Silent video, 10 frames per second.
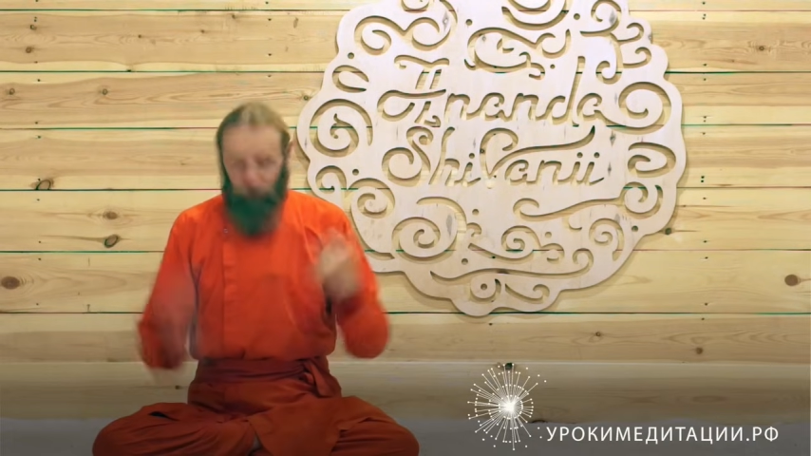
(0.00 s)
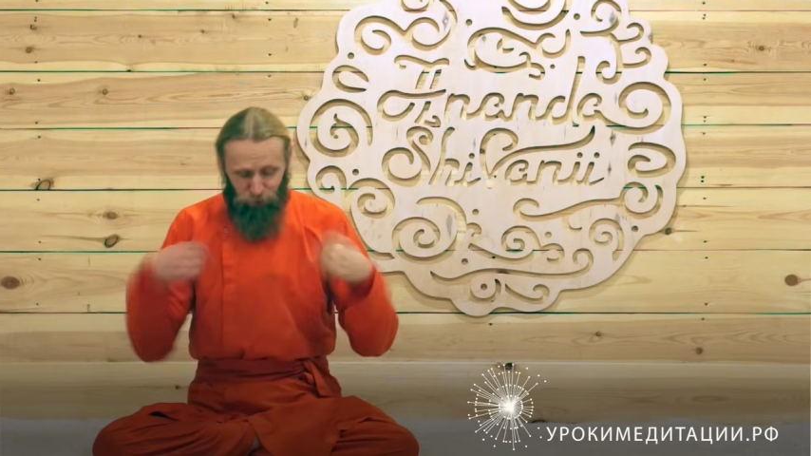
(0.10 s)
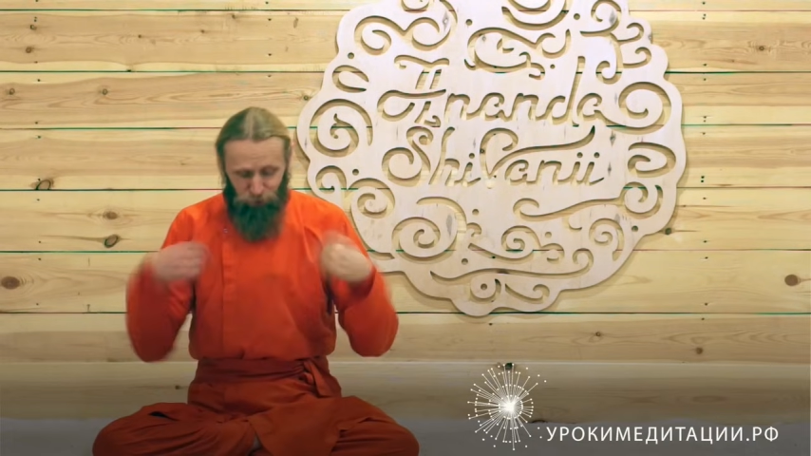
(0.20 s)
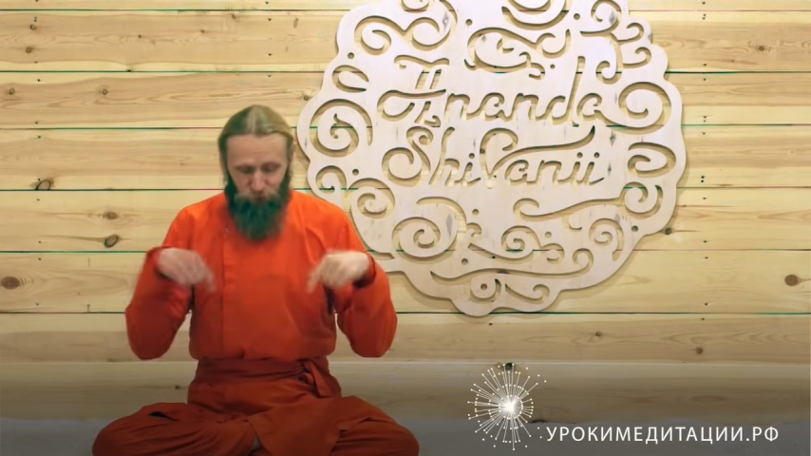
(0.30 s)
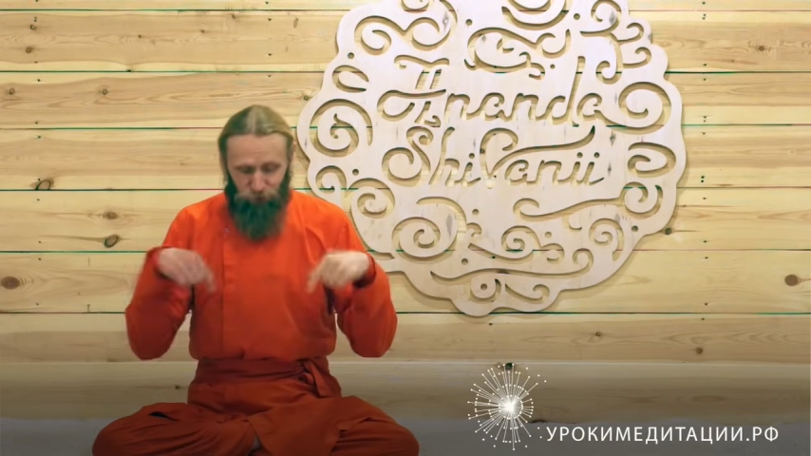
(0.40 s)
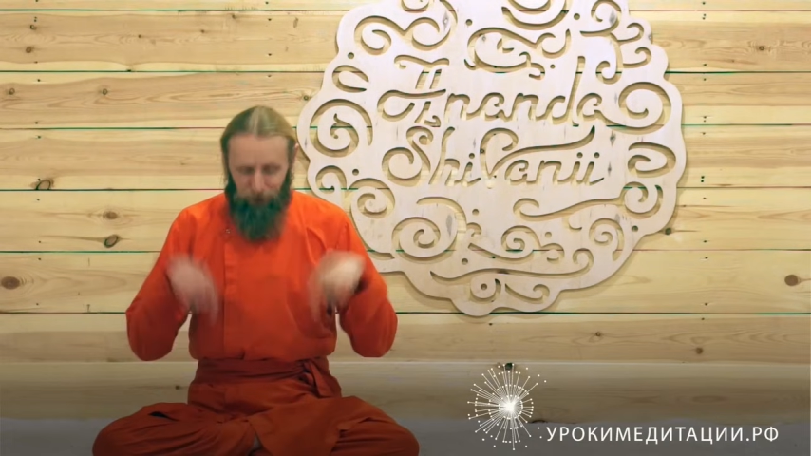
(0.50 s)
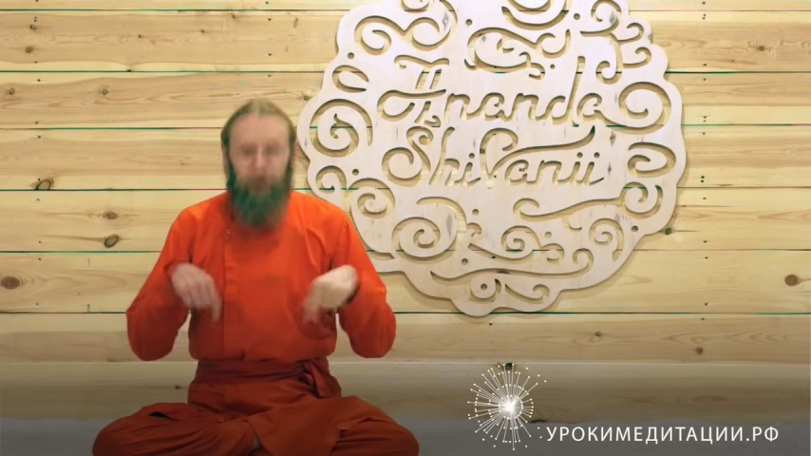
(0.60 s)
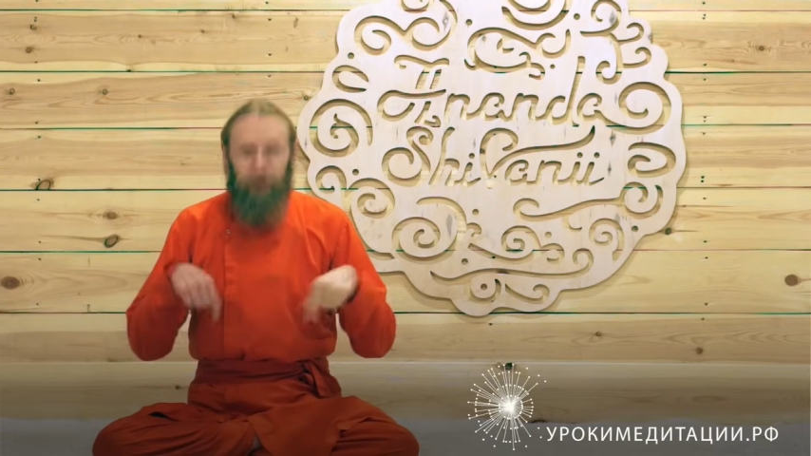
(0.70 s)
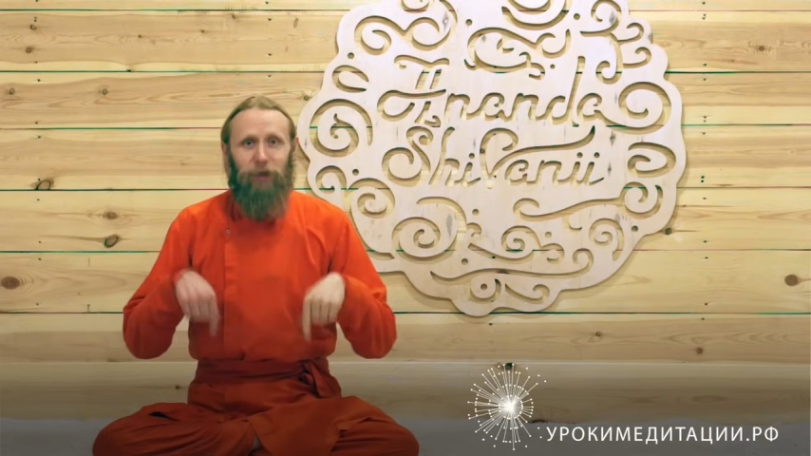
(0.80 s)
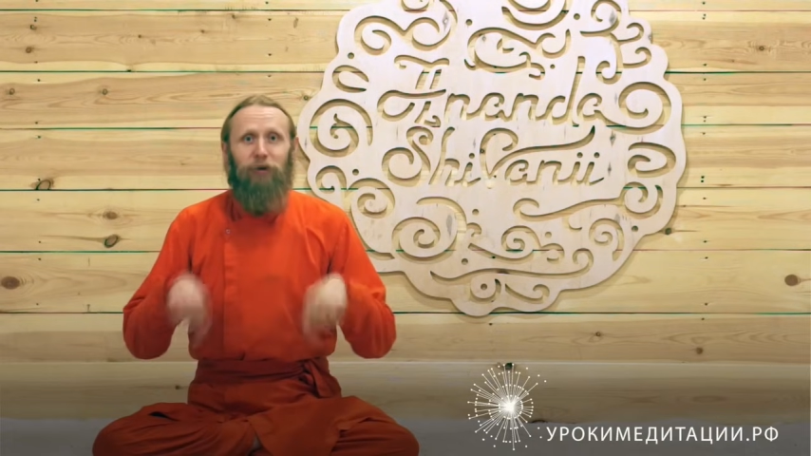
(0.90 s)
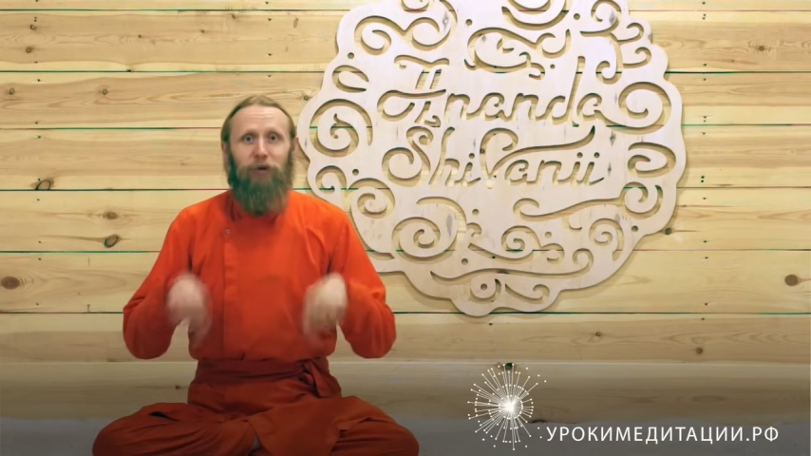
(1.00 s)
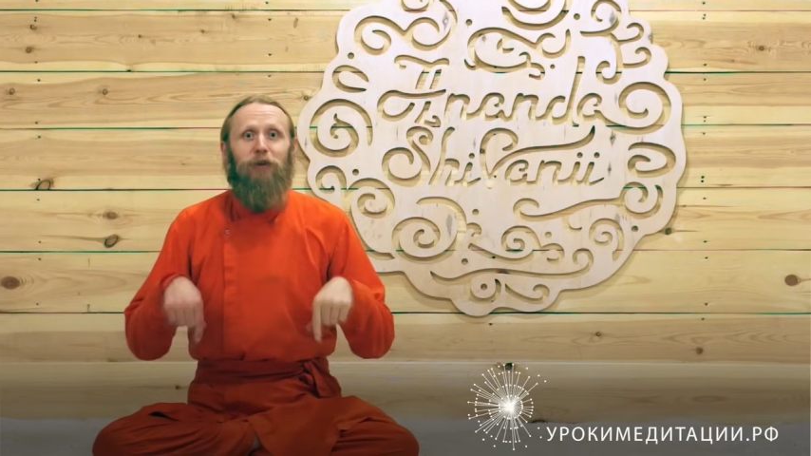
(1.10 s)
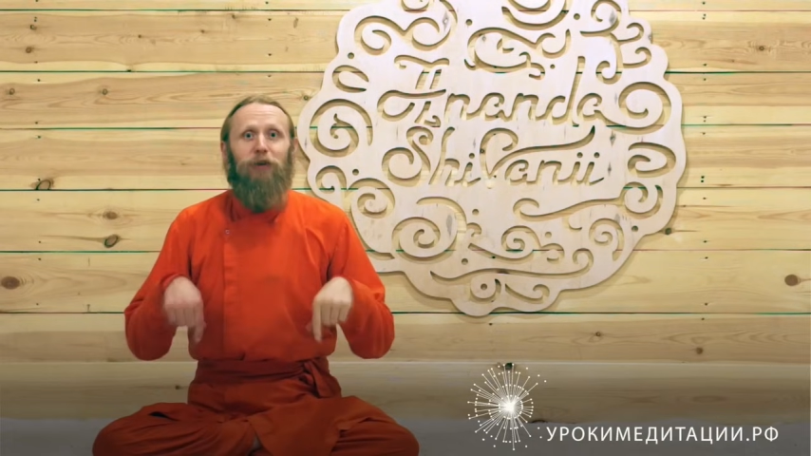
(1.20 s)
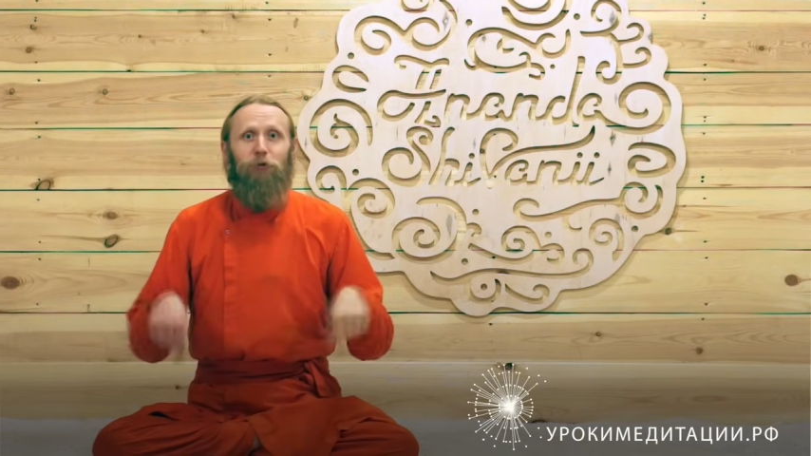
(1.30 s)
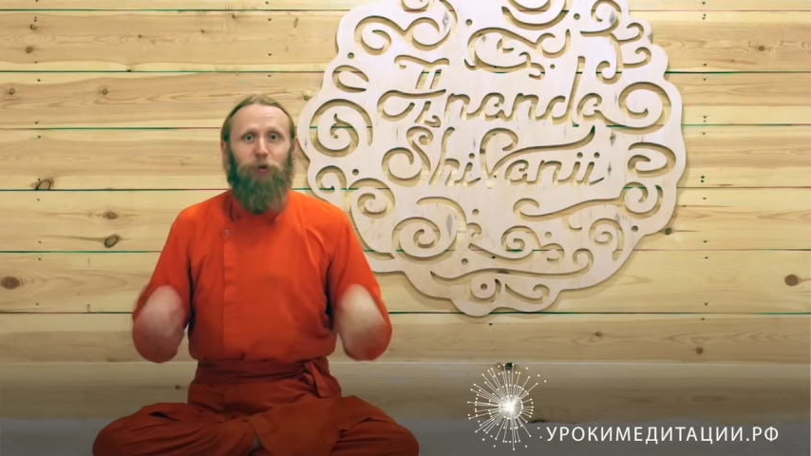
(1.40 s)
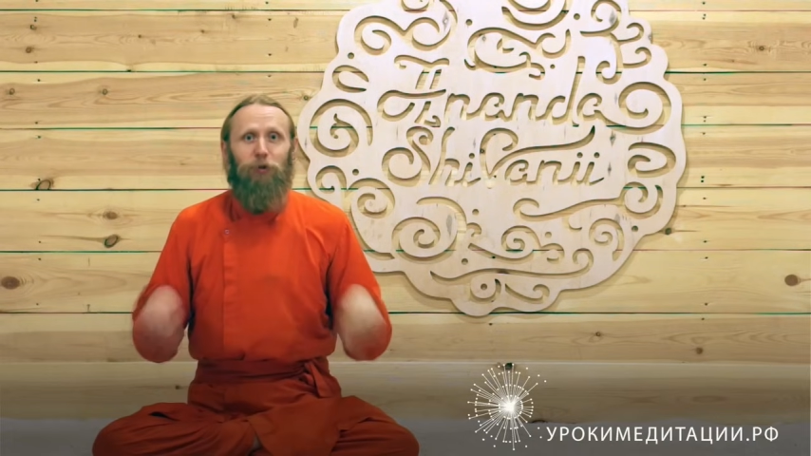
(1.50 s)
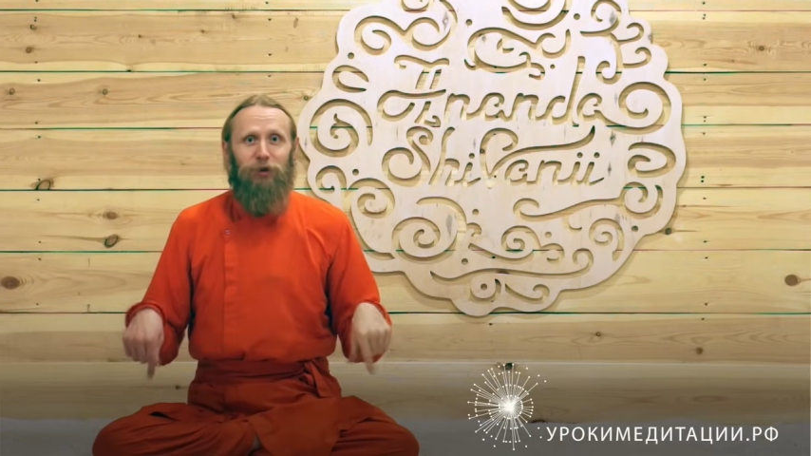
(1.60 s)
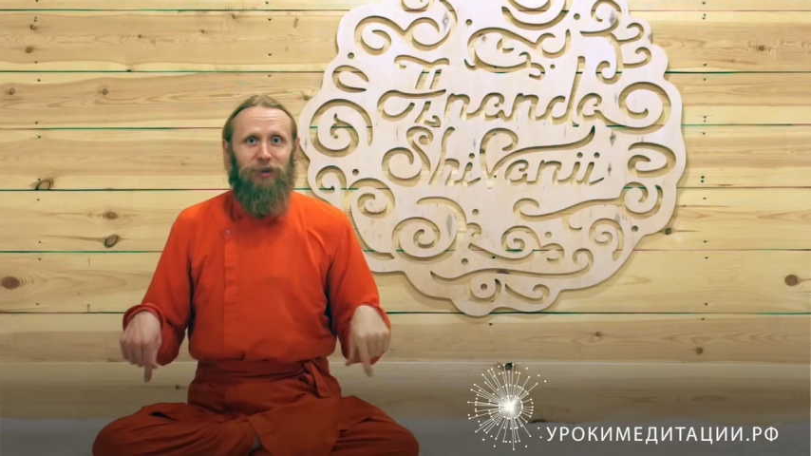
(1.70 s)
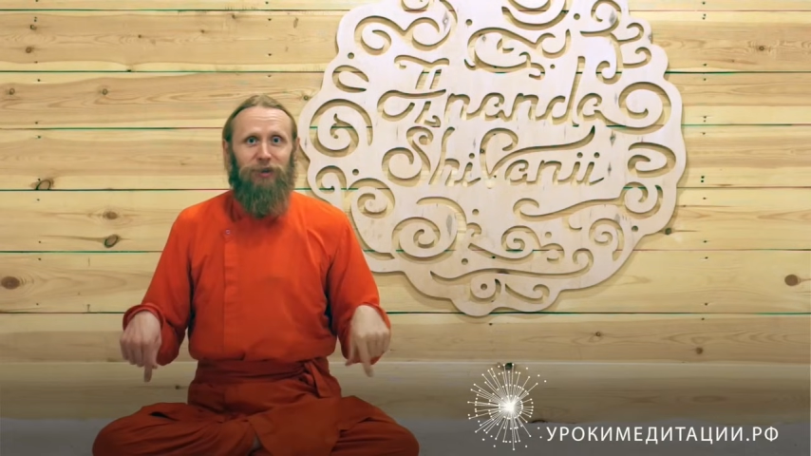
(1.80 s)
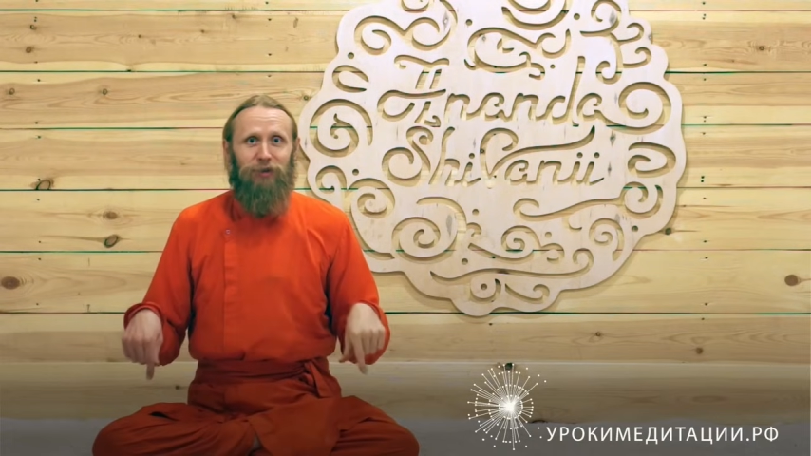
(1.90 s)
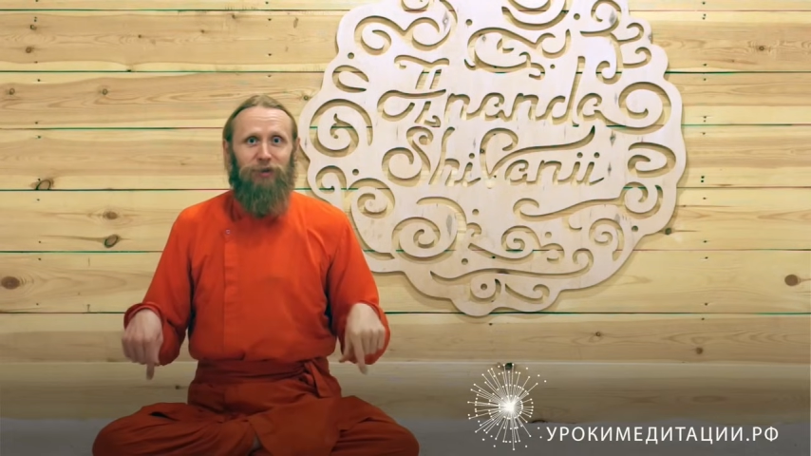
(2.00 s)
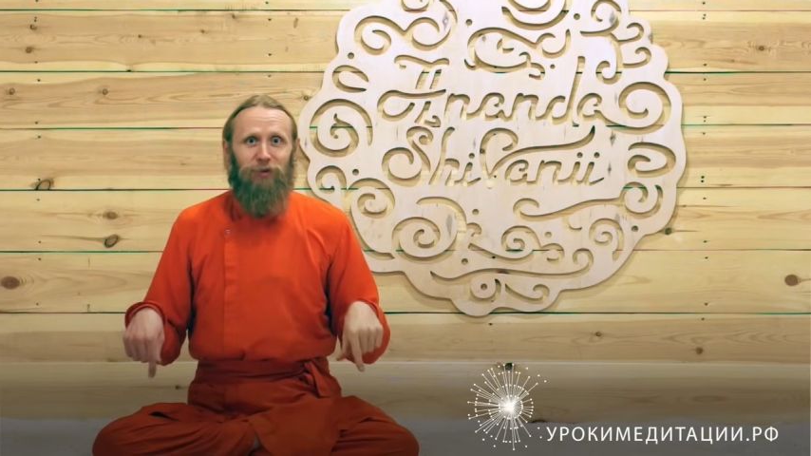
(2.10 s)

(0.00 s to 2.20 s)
внутри нас сидит, все эти формы жизни.